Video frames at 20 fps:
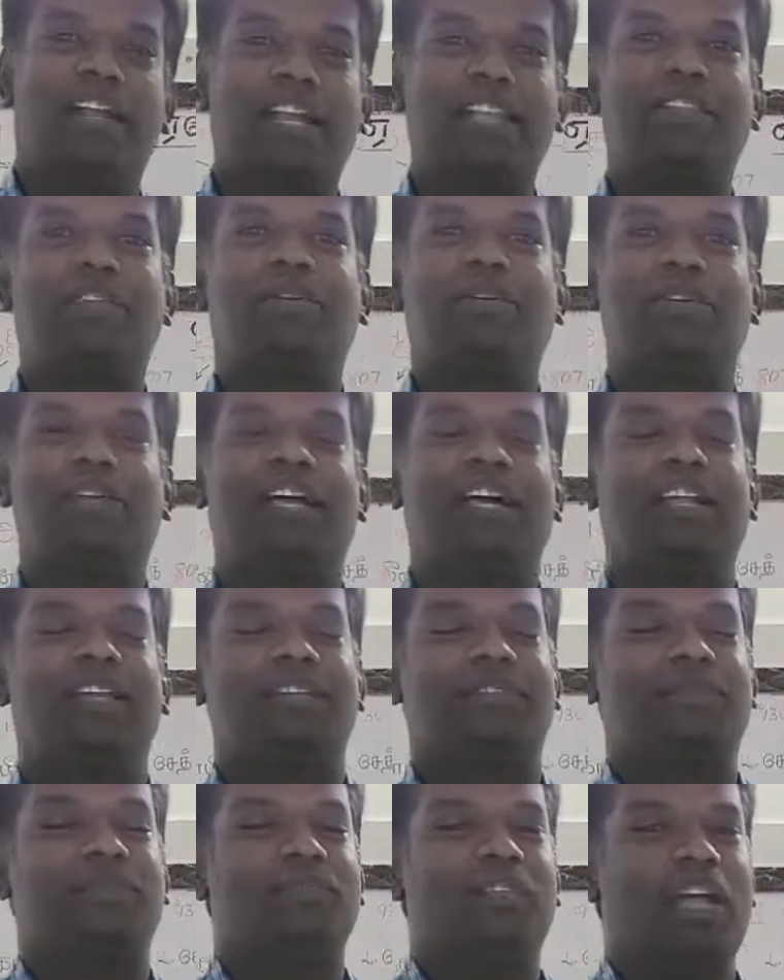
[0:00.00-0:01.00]
நடந்து
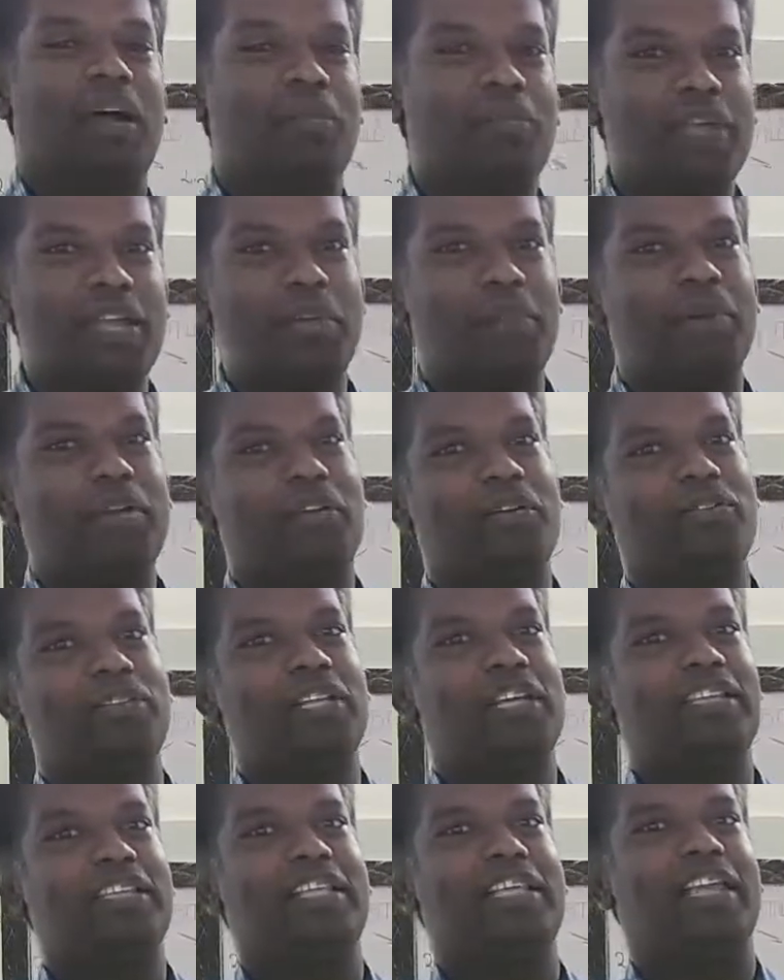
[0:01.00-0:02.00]
கொண்டான்
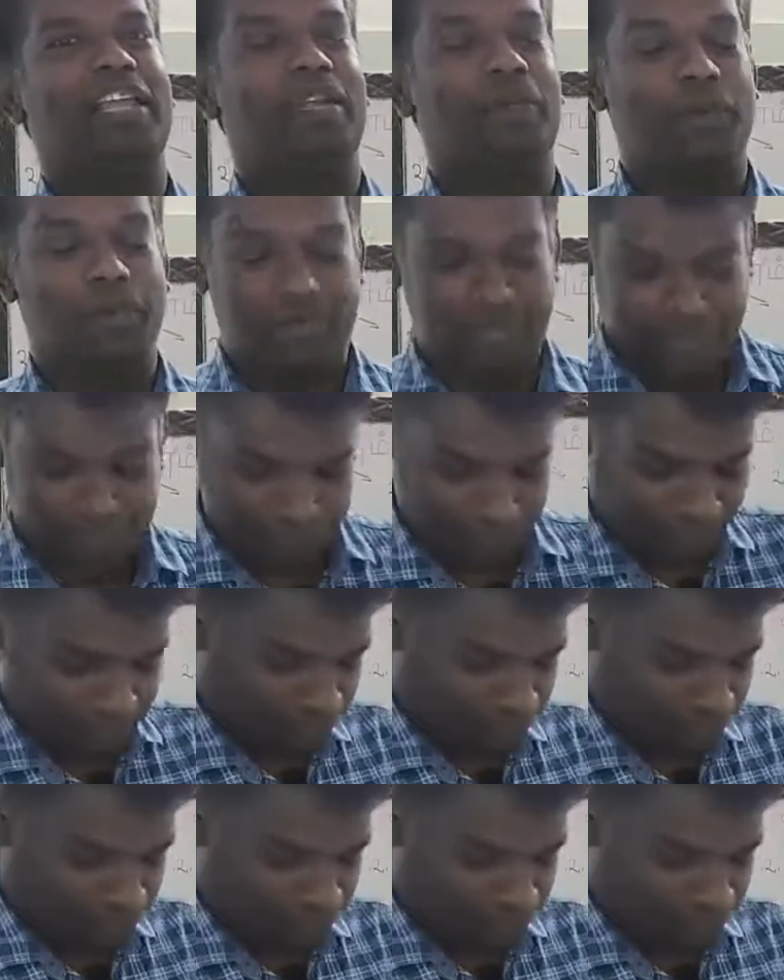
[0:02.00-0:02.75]
அப்படியாப்பட்டவன் தான் இந்த ஏனோக்கு